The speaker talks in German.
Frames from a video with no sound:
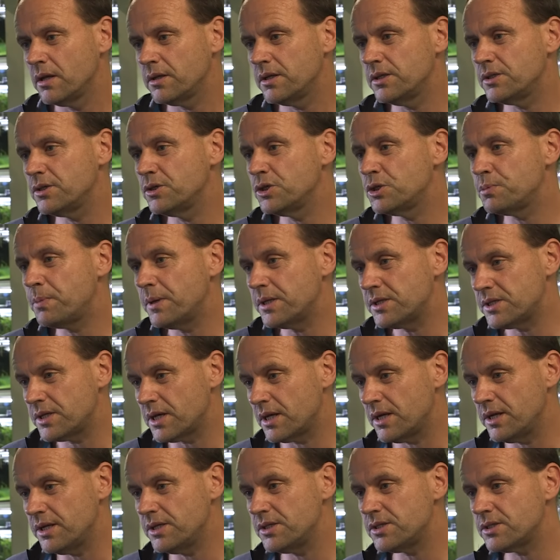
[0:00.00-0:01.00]
Die sind
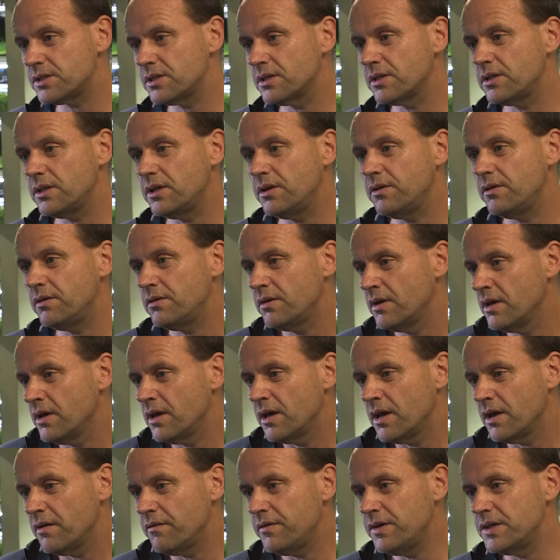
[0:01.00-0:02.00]
Spezialisten, die
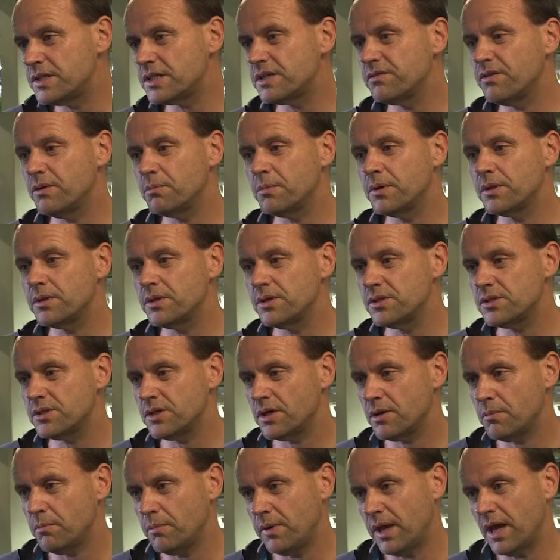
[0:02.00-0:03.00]
wissen, wie man
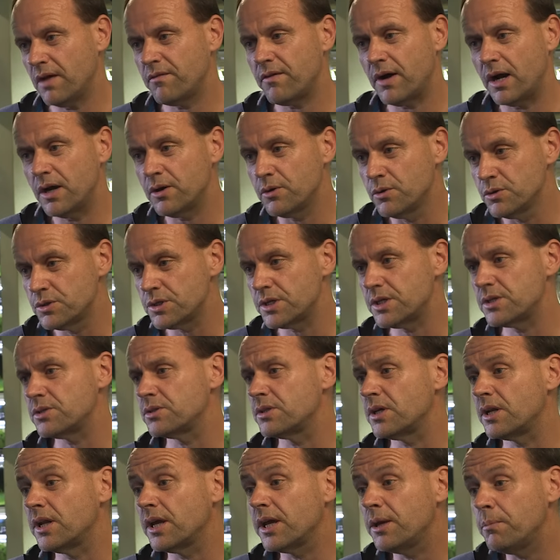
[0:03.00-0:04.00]
diese Meerwalnüsse, die zu
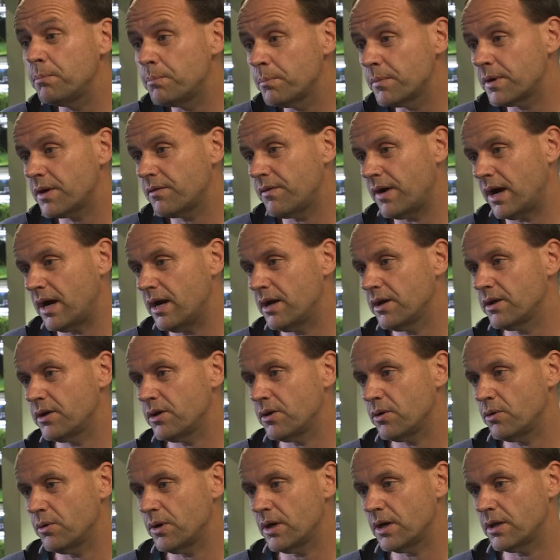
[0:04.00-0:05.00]
den Rippenquallen
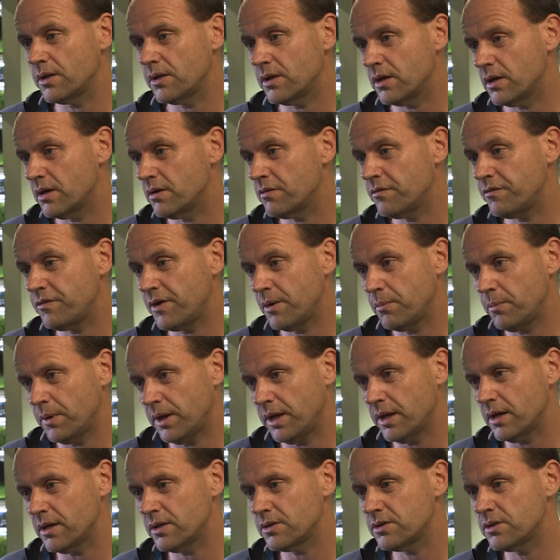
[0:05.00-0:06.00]
gehören, äh,
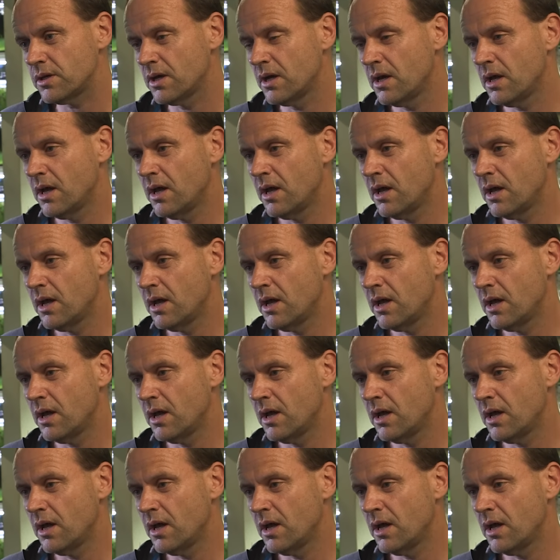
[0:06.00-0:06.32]
vermehrt.